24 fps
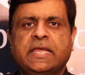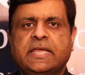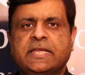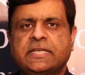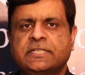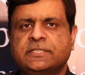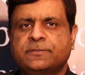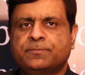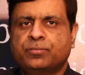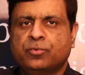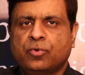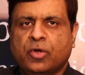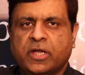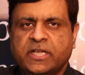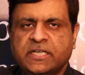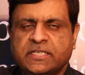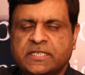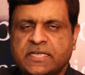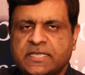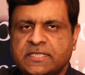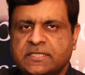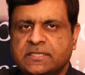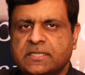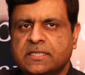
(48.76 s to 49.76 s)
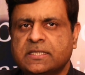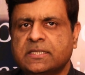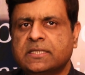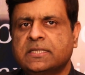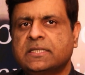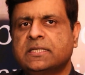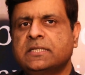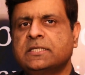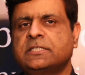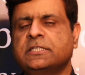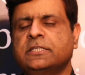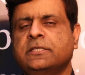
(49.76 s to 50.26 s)
एक्सप्लाइटेशन
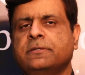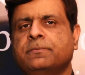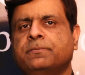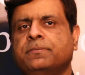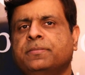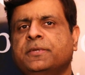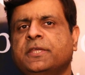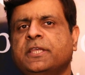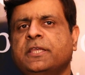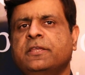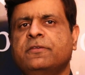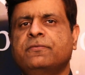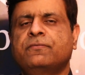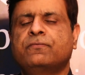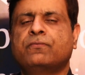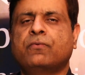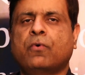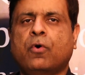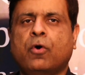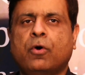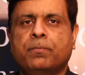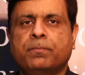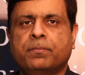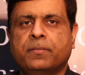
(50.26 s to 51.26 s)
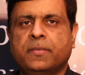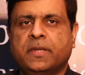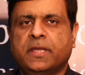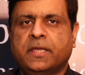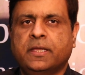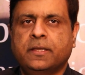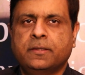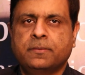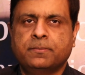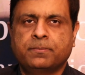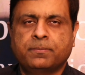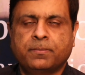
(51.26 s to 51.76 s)
किसी भी फॉर्म
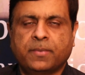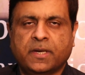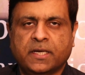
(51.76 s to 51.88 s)
में